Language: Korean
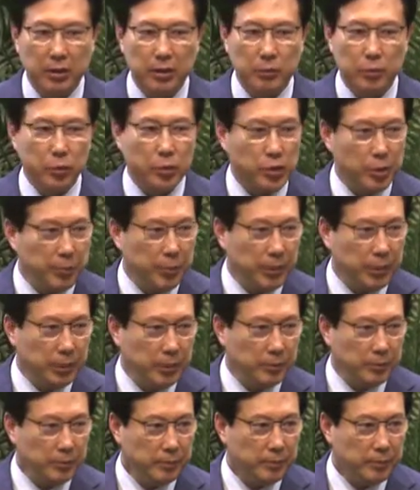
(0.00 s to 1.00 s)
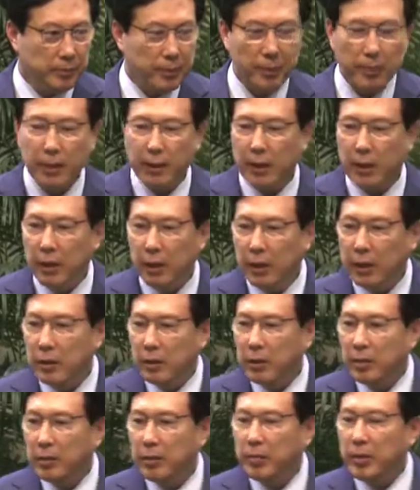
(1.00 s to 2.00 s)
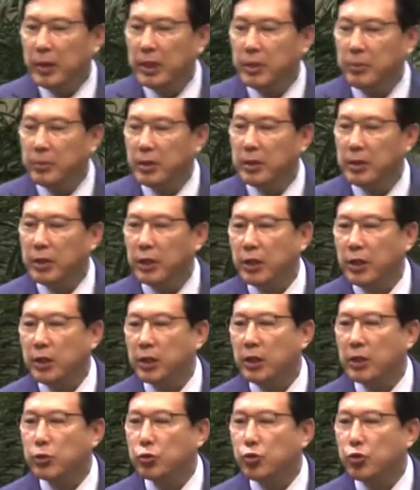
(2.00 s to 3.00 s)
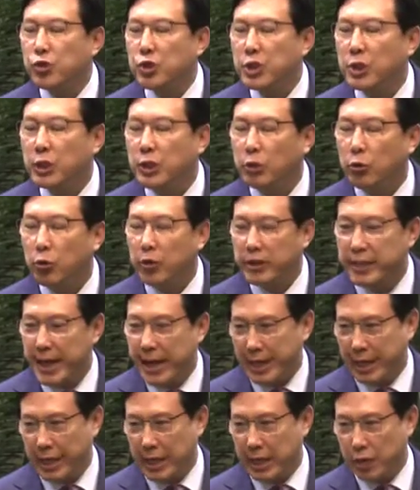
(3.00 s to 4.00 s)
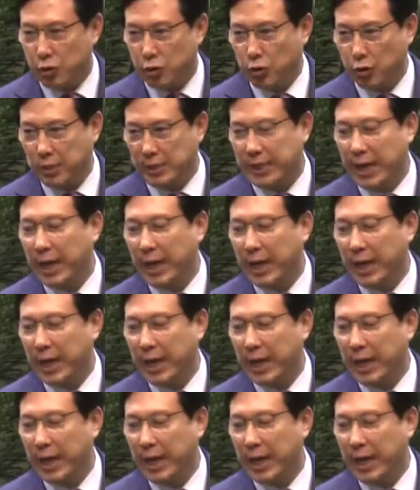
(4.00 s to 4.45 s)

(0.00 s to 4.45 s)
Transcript: 무슨 믿음? 믿음을 여러 수식으로 이야기할 수 있어요.